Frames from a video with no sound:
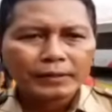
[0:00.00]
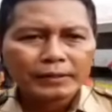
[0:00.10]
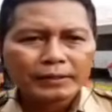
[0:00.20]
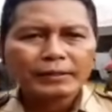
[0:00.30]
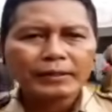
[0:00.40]

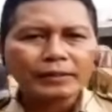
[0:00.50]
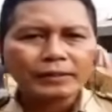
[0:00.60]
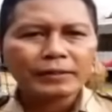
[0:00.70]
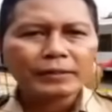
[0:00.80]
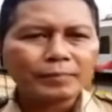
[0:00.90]
Ini
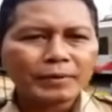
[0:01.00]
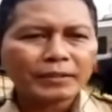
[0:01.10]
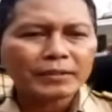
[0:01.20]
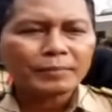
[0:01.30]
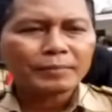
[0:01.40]
tadi kami
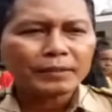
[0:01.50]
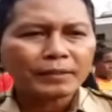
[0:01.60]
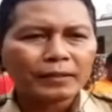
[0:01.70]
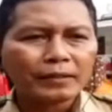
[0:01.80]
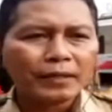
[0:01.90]
kerjasama
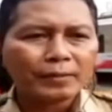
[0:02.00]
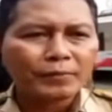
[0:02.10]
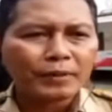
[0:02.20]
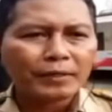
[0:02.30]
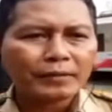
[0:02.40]
dengan
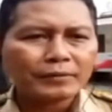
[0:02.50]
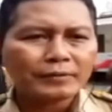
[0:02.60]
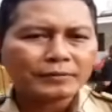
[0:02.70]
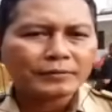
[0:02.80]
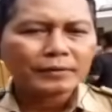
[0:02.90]
ambulans
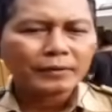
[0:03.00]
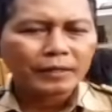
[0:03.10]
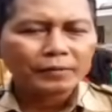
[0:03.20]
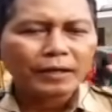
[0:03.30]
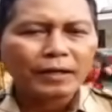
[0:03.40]

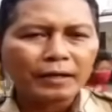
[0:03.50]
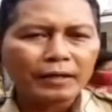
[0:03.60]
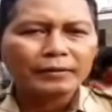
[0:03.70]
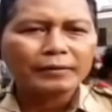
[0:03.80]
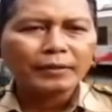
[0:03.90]

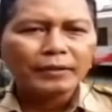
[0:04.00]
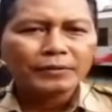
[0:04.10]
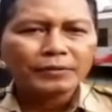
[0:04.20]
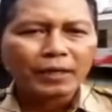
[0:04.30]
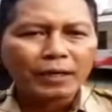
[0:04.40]
kelurahan,
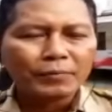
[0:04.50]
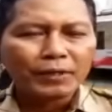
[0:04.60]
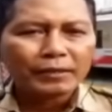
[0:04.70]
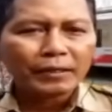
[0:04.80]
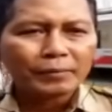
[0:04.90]
juga
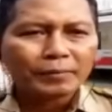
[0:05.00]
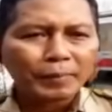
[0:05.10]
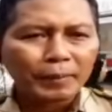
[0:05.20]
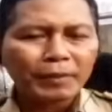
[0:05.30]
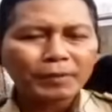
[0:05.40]
ambulans dari
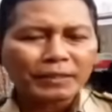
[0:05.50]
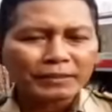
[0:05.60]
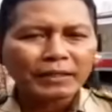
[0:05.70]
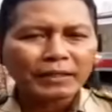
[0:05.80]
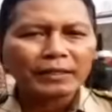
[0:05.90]
beberapa
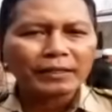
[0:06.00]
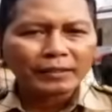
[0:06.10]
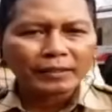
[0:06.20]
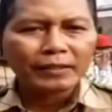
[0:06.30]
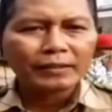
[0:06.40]
rumah sakit yang
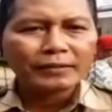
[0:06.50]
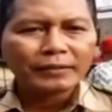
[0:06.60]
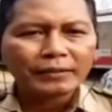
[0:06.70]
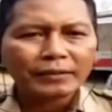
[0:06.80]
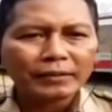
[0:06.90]
ada
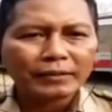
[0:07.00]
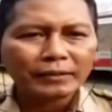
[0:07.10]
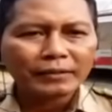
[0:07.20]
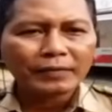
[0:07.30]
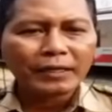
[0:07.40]
di
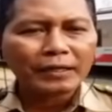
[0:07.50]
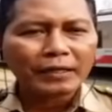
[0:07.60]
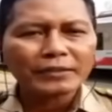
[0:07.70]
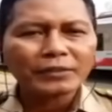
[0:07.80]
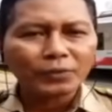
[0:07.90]

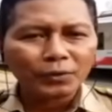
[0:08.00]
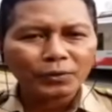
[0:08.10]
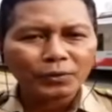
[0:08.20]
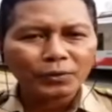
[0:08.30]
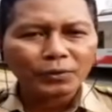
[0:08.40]
wilayah
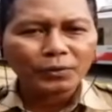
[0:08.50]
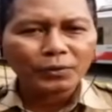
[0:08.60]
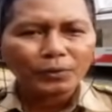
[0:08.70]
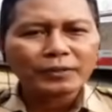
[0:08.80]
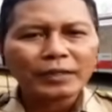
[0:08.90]
Sentolo,
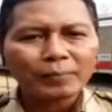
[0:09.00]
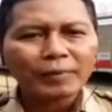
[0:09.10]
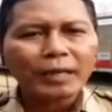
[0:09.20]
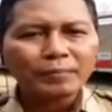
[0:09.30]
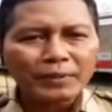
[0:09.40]
juga dari
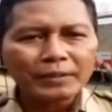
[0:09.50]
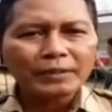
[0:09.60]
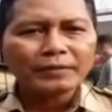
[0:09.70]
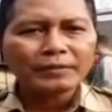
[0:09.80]
PMI,